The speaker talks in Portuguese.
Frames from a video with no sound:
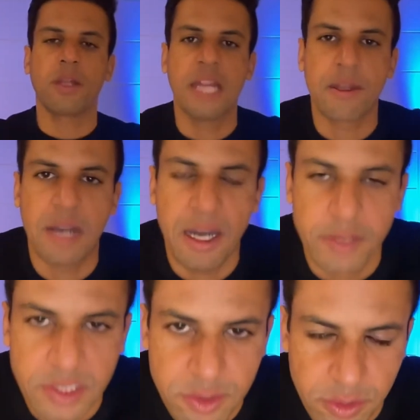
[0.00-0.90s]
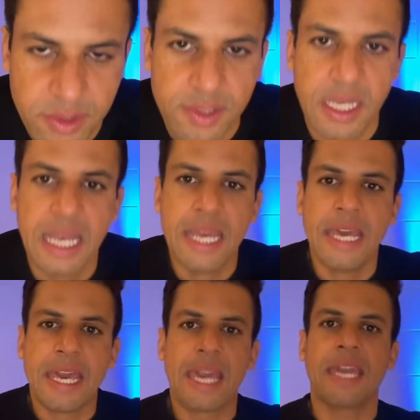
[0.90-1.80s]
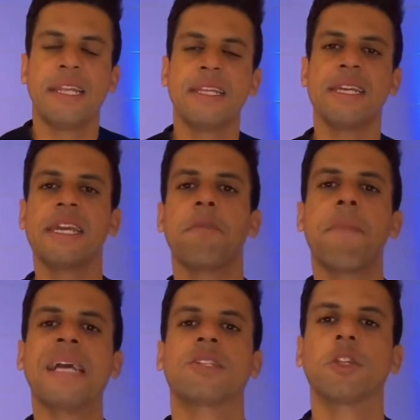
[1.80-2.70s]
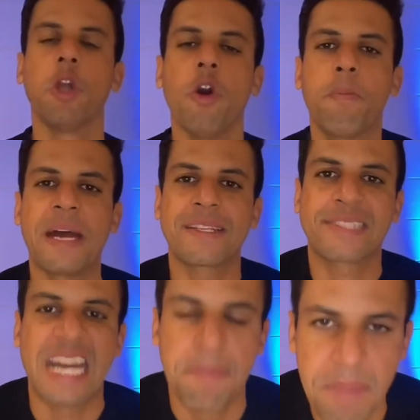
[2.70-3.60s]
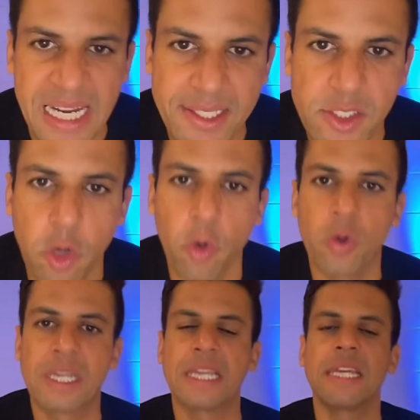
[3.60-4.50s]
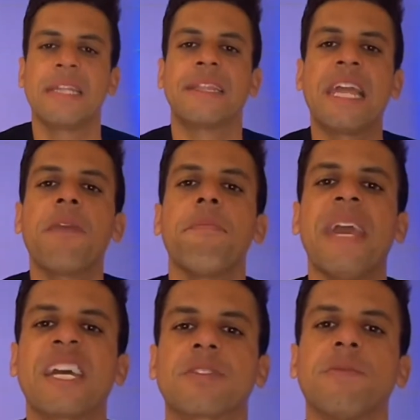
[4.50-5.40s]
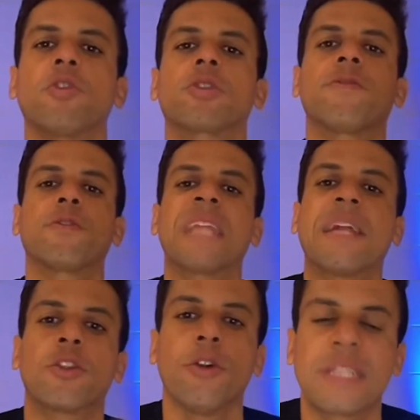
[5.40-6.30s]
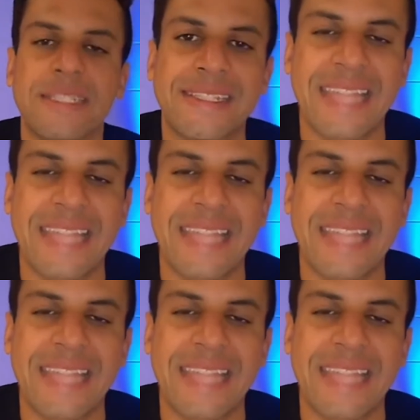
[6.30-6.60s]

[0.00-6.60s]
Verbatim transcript: bilionário Howard Schultz ele imaginou para Starbucks o que nem mesmo os fundadores